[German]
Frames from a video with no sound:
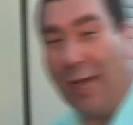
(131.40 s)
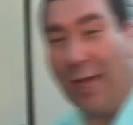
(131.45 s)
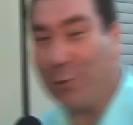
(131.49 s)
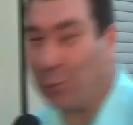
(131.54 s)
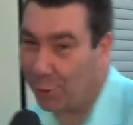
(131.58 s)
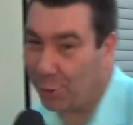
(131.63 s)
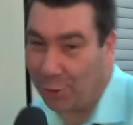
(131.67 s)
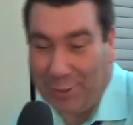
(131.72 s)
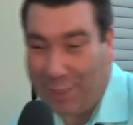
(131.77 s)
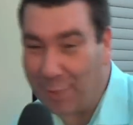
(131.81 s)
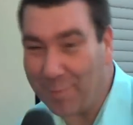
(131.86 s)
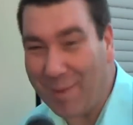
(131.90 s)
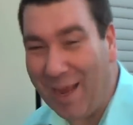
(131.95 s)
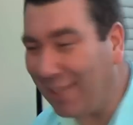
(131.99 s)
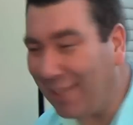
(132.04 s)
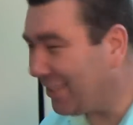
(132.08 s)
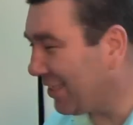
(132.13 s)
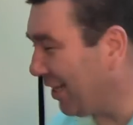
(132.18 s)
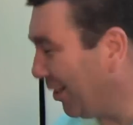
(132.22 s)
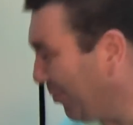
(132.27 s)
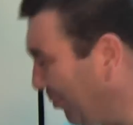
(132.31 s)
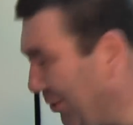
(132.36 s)
hat er schon
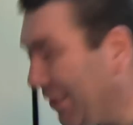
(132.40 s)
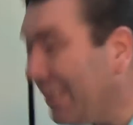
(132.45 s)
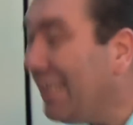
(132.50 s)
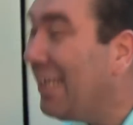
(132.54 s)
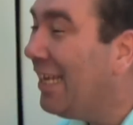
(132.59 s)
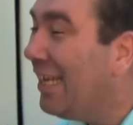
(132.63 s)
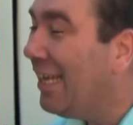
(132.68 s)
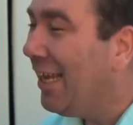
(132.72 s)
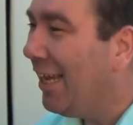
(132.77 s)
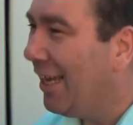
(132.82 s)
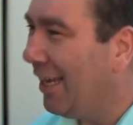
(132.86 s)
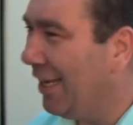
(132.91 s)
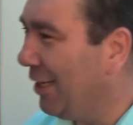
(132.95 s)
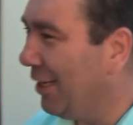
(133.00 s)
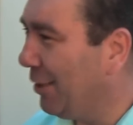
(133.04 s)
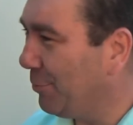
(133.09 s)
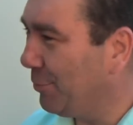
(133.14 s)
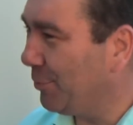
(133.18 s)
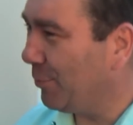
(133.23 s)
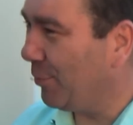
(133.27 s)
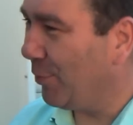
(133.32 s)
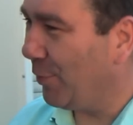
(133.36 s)
gemacht, sehr gut.
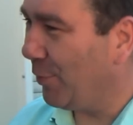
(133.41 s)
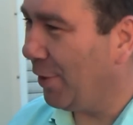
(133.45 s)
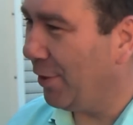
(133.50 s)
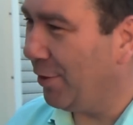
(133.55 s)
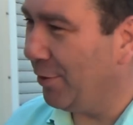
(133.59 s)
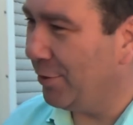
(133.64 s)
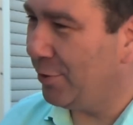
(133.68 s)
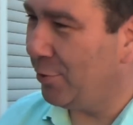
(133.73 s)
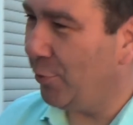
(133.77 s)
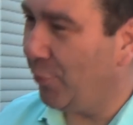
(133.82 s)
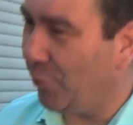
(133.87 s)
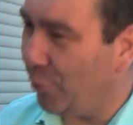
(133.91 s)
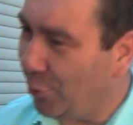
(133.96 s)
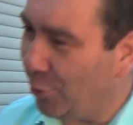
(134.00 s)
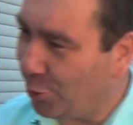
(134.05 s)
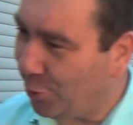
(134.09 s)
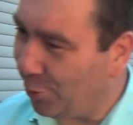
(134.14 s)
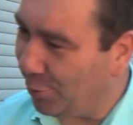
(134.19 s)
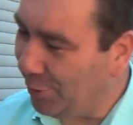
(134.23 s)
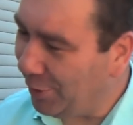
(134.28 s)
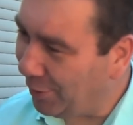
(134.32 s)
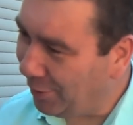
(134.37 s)
Ähm, zu früher
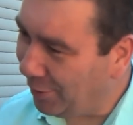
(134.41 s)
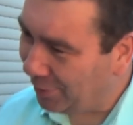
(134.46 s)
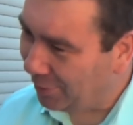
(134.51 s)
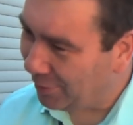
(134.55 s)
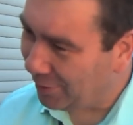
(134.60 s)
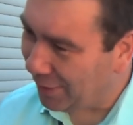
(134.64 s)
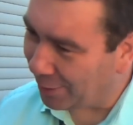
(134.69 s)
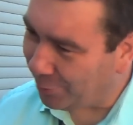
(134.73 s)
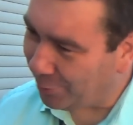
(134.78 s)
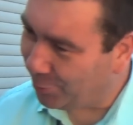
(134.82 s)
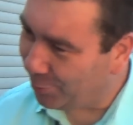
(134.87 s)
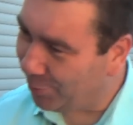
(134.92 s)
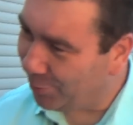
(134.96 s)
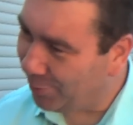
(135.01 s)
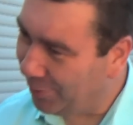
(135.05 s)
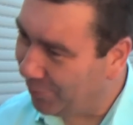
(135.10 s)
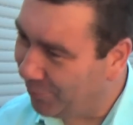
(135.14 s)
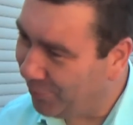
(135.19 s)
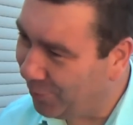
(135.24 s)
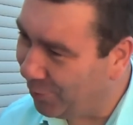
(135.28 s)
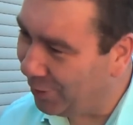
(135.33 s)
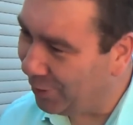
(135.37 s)
Stunde, sagst du
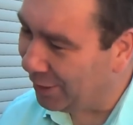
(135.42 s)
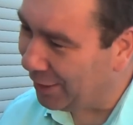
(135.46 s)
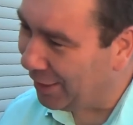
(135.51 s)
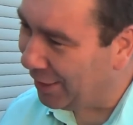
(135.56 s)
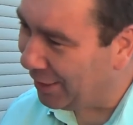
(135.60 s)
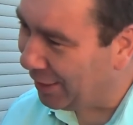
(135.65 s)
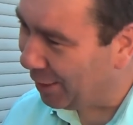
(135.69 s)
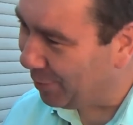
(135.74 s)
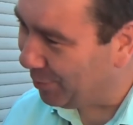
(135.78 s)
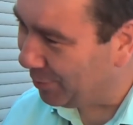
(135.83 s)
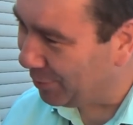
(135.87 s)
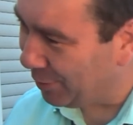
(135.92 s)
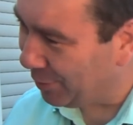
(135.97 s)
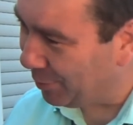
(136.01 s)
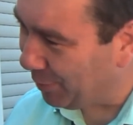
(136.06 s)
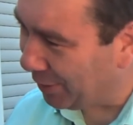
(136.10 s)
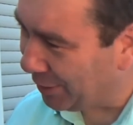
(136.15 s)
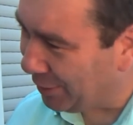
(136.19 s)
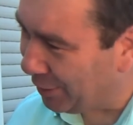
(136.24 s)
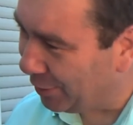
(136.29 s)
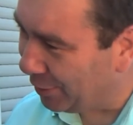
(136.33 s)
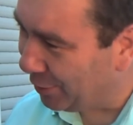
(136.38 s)
vorhin gerade eben, das ist ein
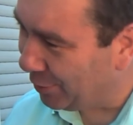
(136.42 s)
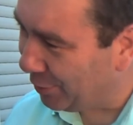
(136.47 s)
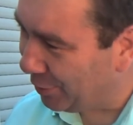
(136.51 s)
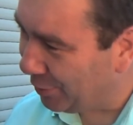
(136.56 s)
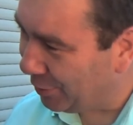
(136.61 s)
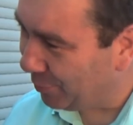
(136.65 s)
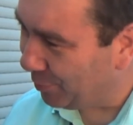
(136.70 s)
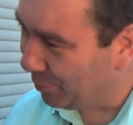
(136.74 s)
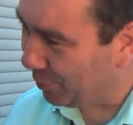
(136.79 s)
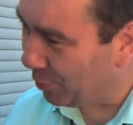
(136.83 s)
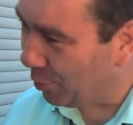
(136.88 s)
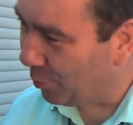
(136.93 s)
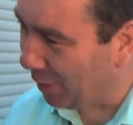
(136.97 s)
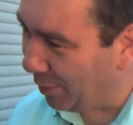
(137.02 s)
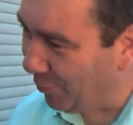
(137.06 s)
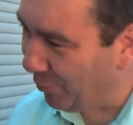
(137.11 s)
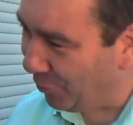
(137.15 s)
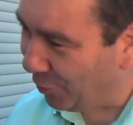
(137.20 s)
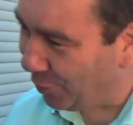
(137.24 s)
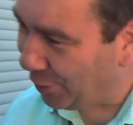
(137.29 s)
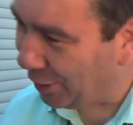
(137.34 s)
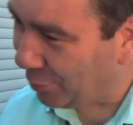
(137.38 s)
bisschen
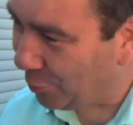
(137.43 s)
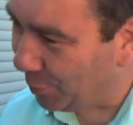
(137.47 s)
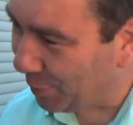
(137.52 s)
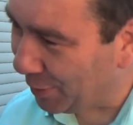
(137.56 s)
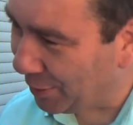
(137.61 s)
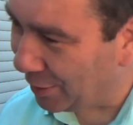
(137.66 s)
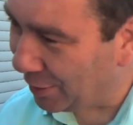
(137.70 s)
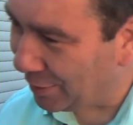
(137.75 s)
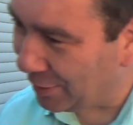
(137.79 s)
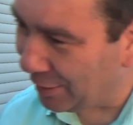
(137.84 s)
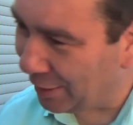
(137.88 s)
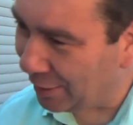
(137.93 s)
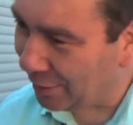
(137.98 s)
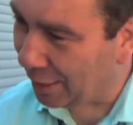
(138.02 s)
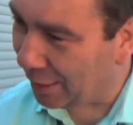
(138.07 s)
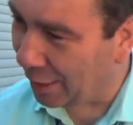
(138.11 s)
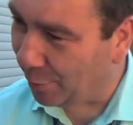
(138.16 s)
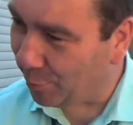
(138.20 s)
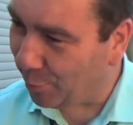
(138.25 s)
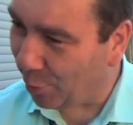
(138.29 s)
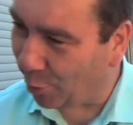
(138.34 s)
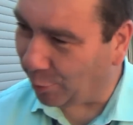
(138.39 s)
Problem für dich. Du bist jetzt nicht
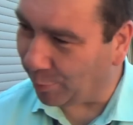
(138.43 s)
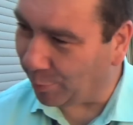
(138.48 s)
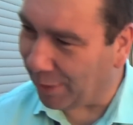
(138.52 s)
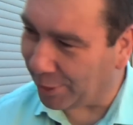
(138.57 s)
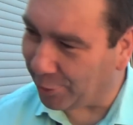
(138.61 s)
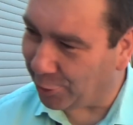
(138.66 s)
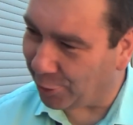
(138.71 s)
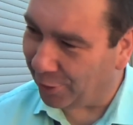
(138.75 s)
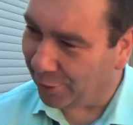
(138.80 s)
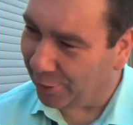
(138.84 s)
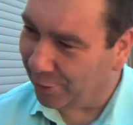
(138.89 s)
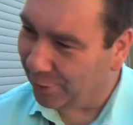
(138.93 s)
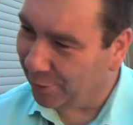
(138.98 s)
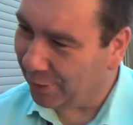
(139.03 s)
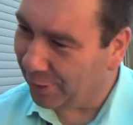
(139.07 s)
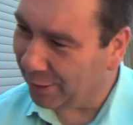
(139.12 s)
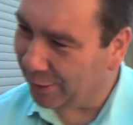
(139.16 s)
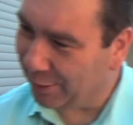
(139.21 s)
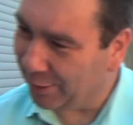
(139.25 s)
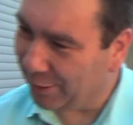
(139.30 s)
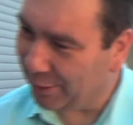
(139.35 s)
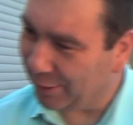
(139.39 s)
der Morgenmensch.
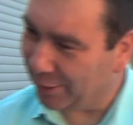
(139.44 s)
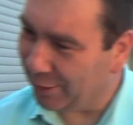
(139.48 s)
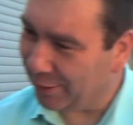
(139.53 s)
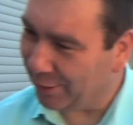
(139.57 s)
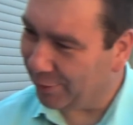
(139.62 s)
Also ich bin